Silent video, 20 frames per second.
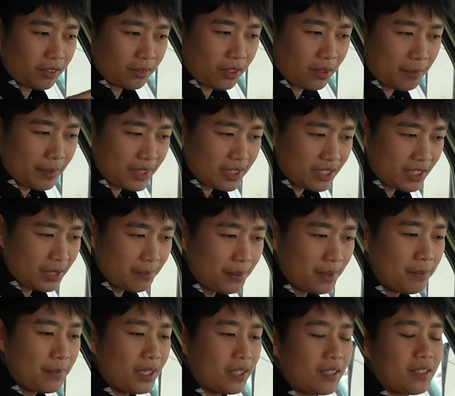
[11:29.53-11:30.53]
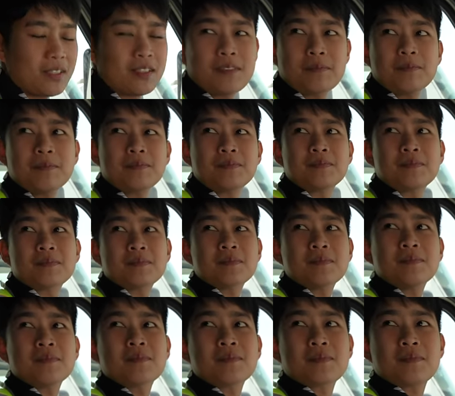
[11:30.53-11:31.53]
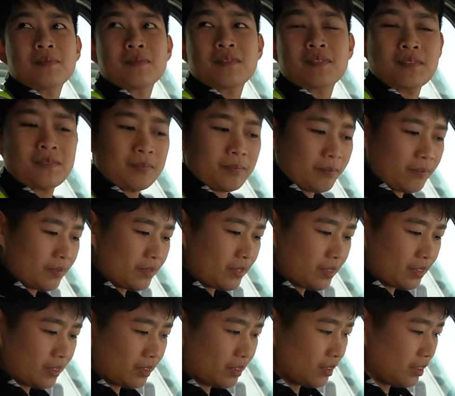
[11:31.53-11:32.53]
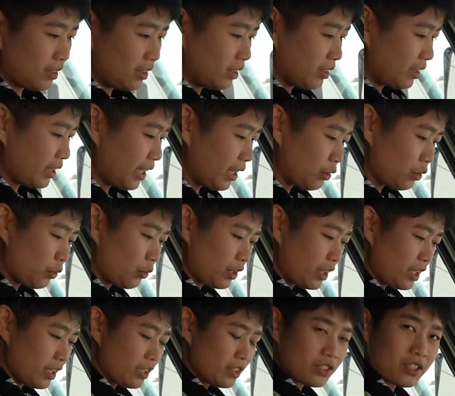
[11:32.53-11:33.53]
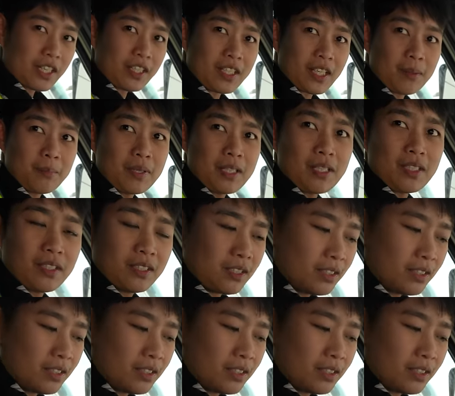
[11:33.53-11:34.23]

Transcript: ก็เป็น สลีปเปอร์เบิร์ดอืมแล้วเกียร์อะไรมันอยู่ตรงไหนอะเกียร์อยู่ตรงนี้ใช้เกียร์มือ